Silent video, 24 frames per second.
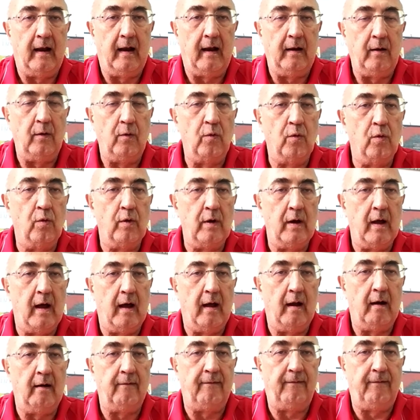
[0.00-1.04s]
la
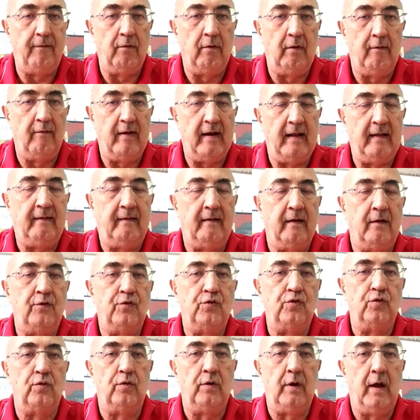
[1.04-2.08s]
Liguria, il Friuli Venezia
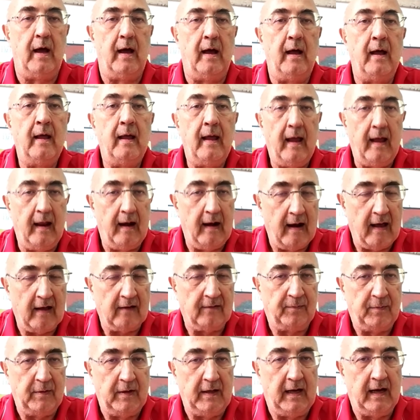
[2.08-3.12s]
Giulia e
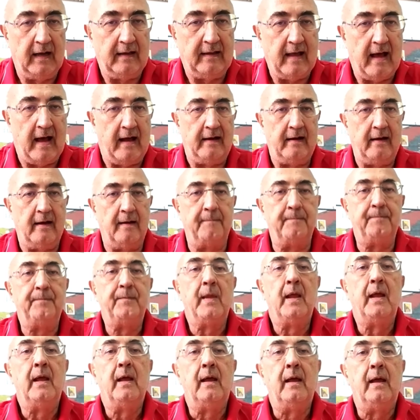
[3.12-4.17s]
l'ASP di Catania,
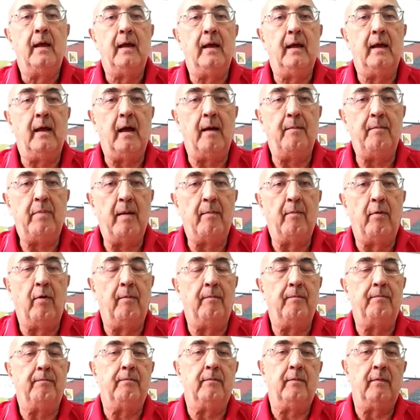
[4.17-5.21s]
eh,
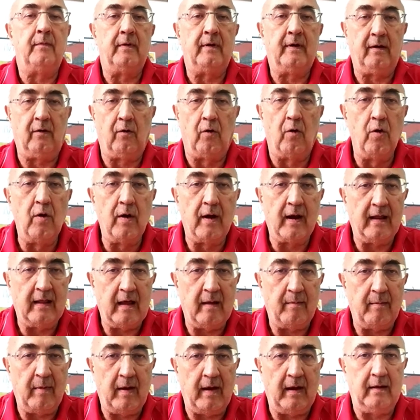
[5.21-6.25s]
abbiamo
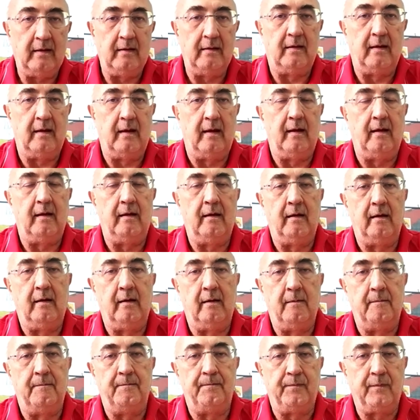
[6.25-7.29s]
concretamente
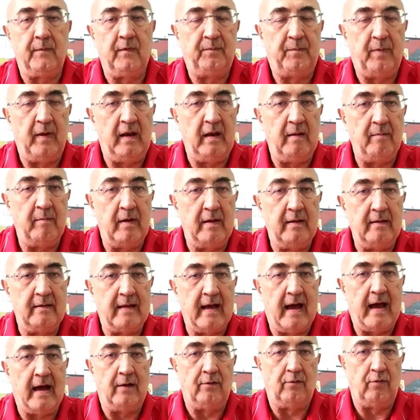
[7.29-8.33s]
eh,
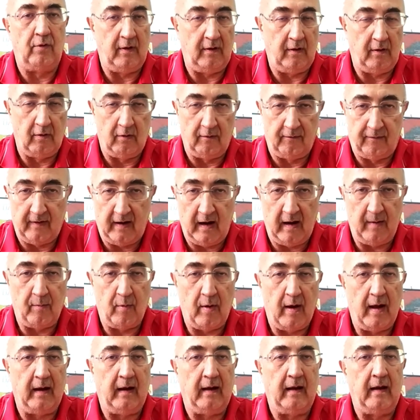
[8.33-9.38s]
sperimentato e lo
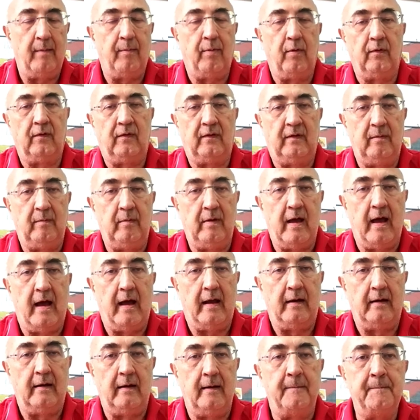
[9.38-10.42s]
faremo anche nei prossimi
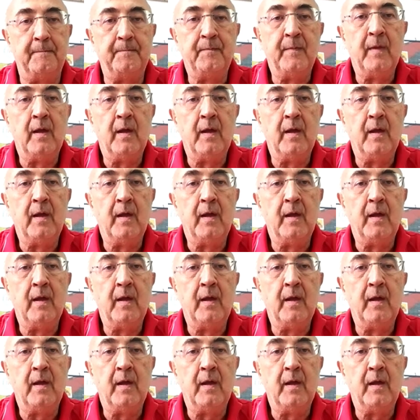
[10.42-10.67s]
anni